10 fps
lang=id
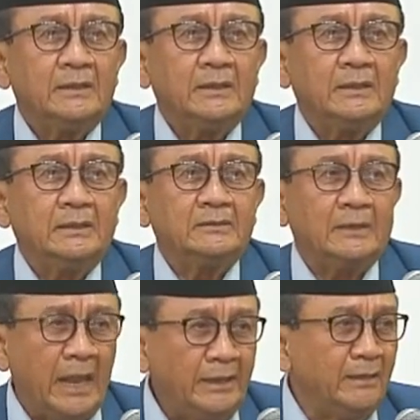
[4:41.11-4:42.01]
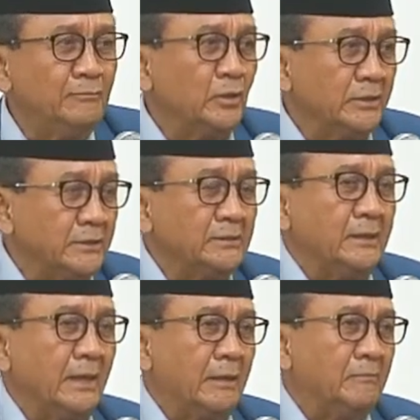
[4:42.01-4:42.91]
eh, teladan buat kita
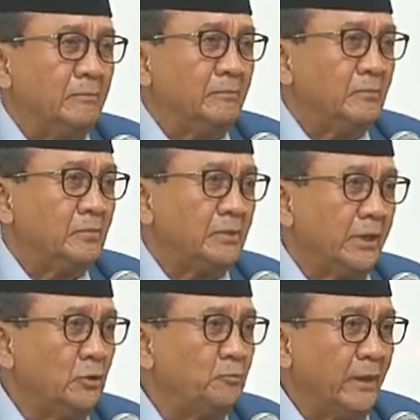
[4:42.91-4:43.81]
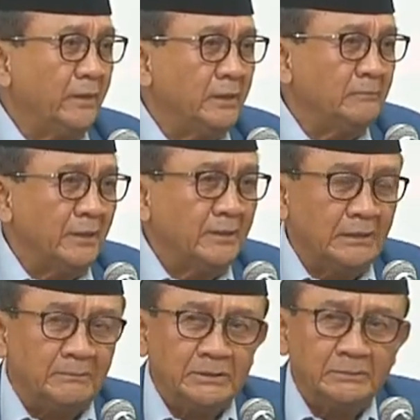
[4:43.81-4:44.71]
dalam kehidupan iman
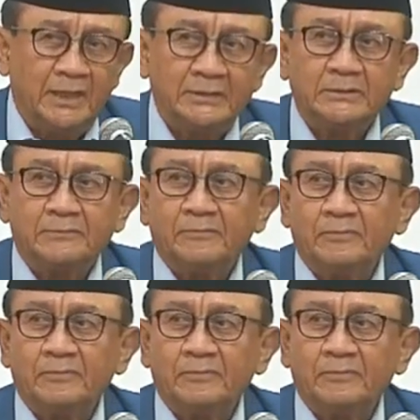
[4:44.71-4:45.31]
kita masing-masing.